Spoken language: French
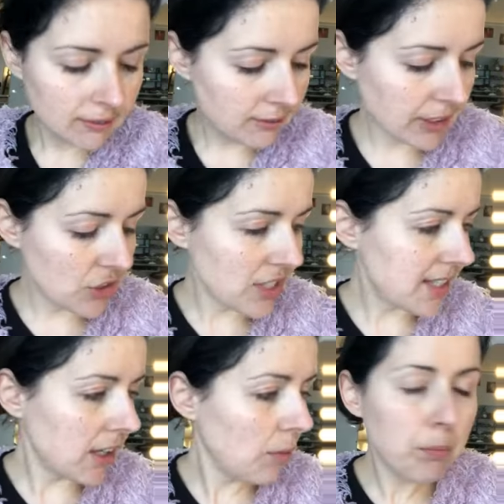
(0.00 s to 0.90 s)
Fait que je ne
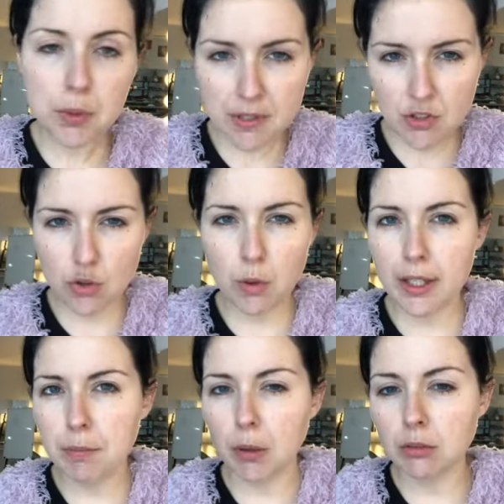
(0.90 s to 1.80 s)
sais comme pas si je dois
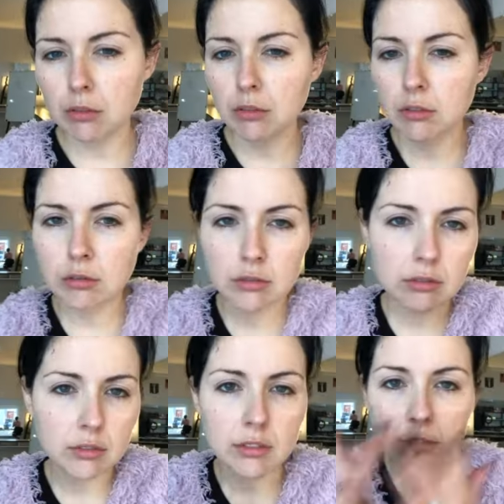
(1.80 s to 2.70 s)
répondre.
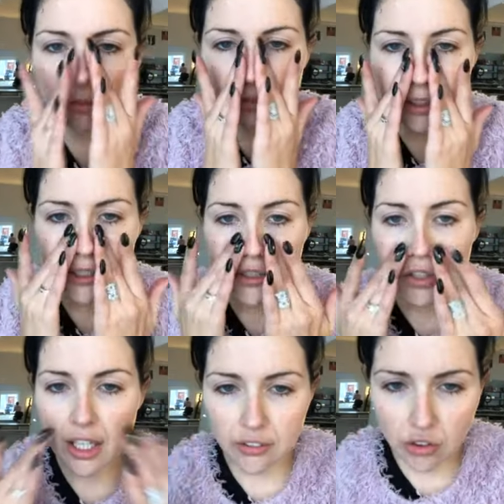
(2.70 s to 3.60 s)
Est-ce qu'il
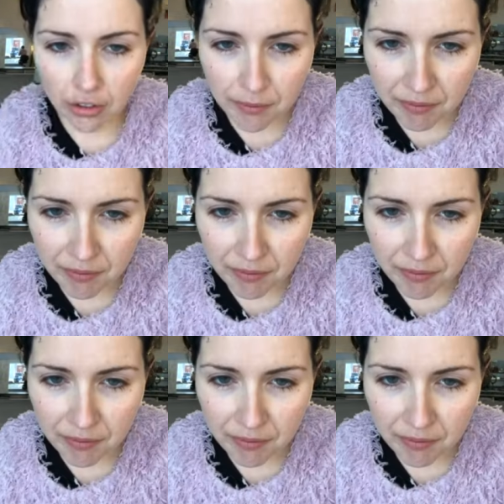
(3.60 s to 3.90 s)
y en a?